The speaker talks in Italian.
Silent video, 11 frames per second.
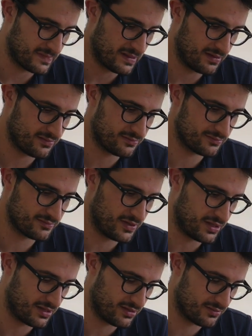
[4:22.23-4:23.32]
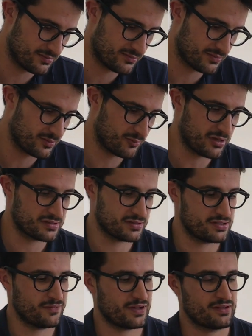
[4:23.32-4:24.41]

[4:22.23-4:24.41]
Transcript: e viene questa cifra